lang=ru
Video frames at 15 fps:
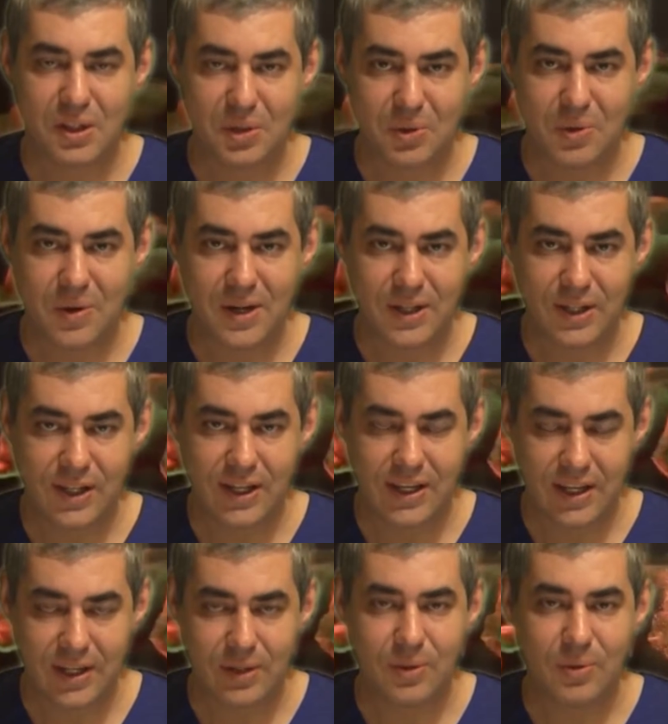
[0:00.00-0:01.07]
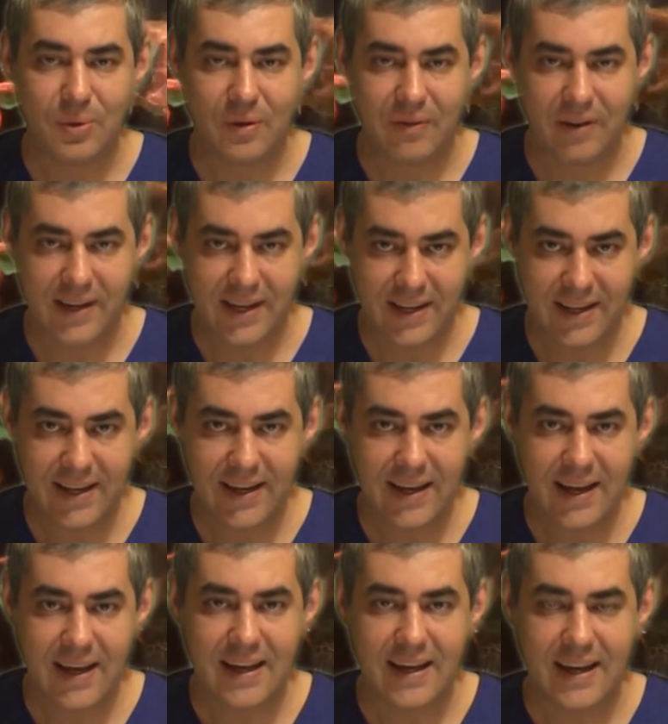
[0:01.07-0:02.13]
Снохождение и
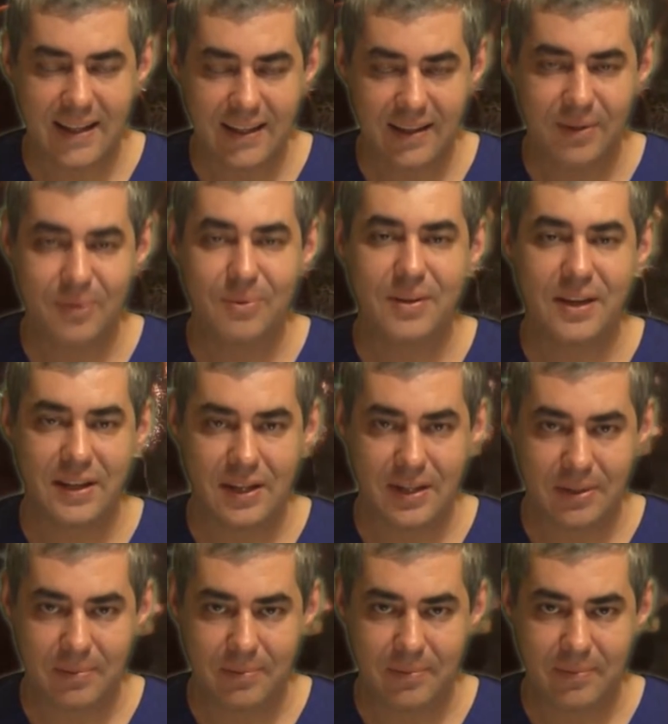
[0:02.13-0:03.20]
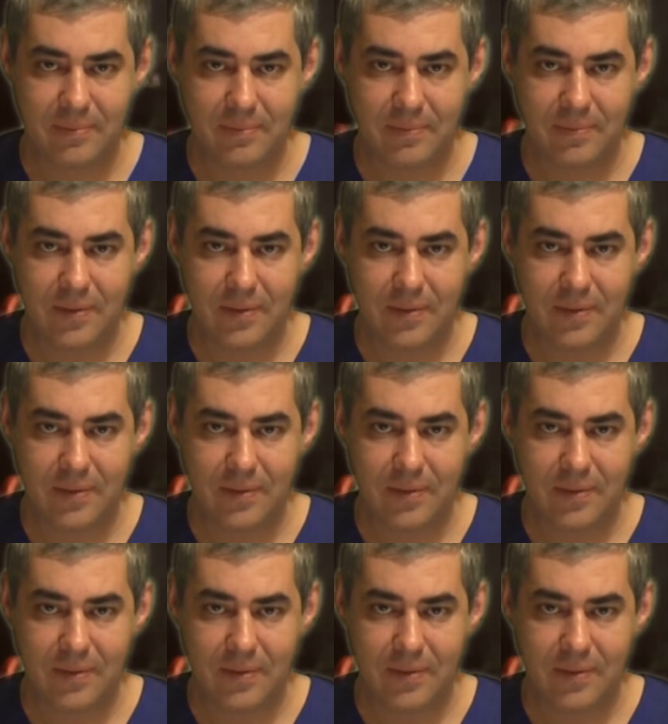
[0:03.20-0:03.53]
сноговорение – это лунатизм.